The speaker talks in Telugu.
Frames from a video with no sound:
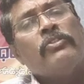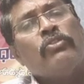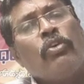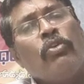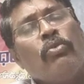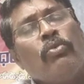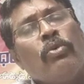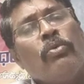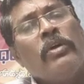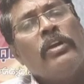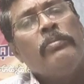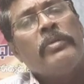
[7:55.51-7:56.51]

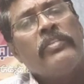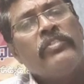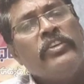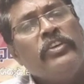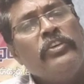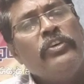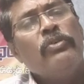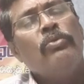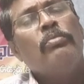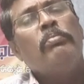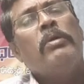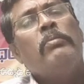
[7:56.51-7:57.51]
చల్లుకోవాలి ప్రతి ఇంటి
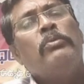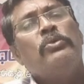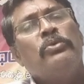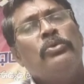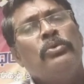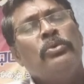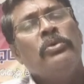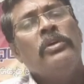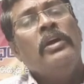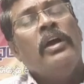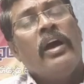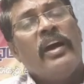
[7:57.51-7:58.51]
గుమ్మం ముందు
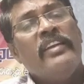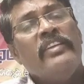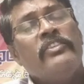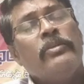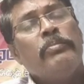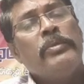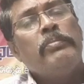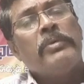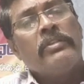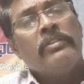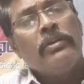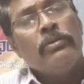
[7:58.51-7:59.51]
అని చెప్పి
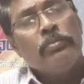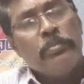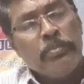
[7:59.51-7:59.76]
పెద్దలు